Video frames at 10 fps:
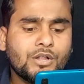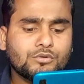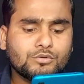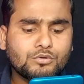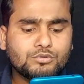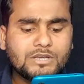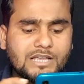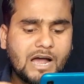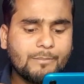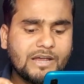तो दोस्तों
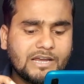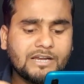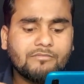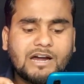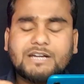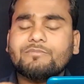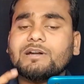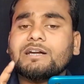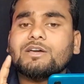यहाँ पे इनवाइट फ्रेंड